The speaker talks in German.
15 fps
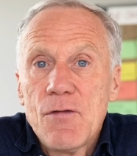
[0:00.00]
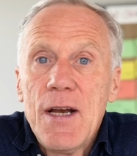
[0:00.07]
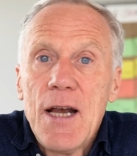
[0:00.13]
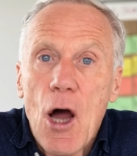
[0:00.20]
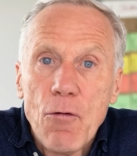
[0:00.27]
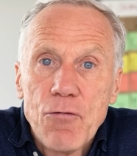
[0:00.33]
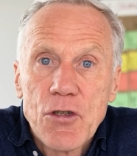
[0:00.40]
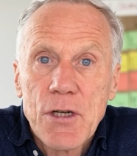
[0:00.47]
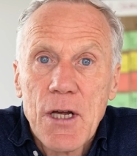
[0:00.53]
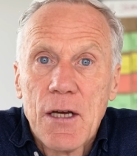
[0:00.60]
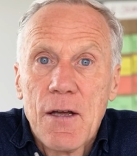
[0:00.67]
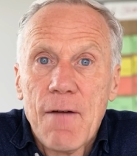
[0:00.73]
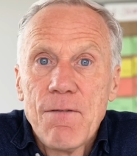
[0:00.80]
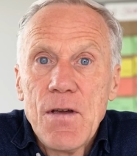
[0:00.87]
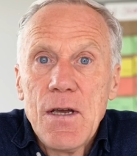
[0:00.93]
wie
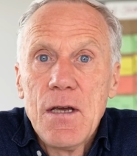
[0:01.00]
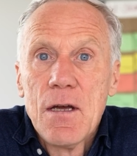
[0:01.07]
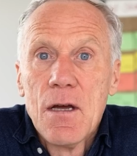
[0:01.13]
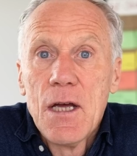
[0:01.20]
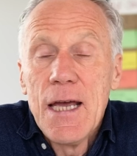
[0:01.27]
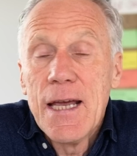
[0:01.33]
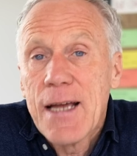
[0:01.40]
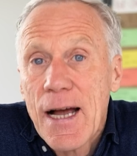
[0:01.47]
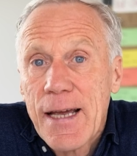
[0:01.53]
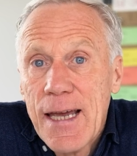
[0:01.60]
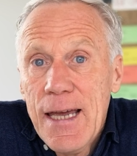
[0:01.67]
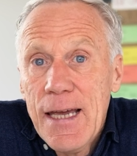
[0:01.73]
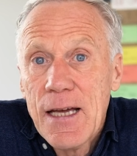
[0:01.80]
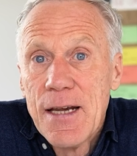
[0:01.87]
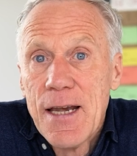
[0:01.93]
Laufstrecke, wie
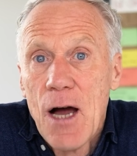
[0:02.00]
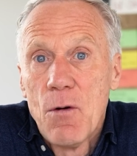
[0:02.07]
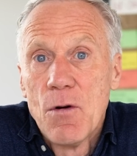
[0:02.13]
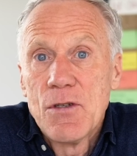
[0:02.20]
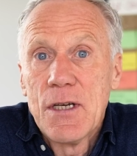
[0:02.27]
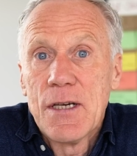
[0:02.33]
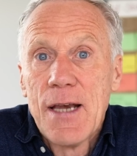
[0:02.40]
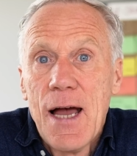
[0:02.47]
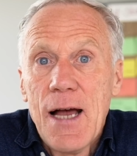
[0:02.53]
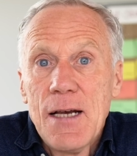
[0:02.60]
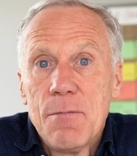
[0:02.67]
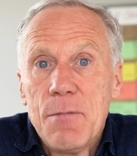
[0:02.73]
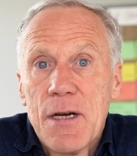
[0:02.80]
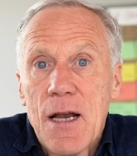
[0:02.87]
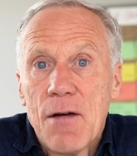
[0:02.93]
EKG-genaue Signale
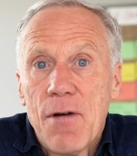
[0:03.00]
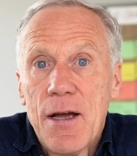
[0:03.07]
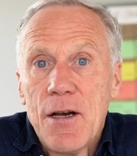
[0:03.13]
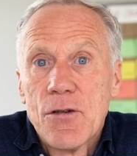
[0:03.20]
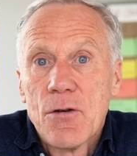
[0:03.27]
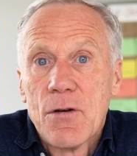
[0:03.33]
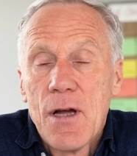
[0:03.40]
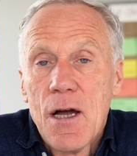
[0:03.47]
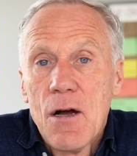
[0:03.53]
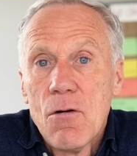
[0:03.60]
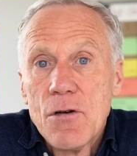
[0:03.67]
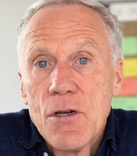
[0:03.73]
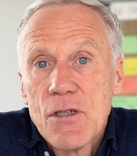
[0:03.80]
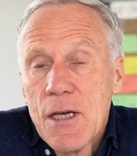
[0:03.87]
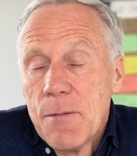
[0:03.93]
mittlerweile sogar.
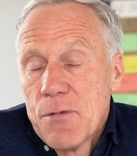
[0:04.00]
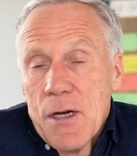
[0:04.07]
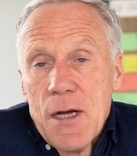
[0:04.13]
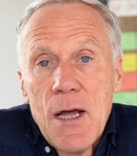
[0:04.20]
Und es gibt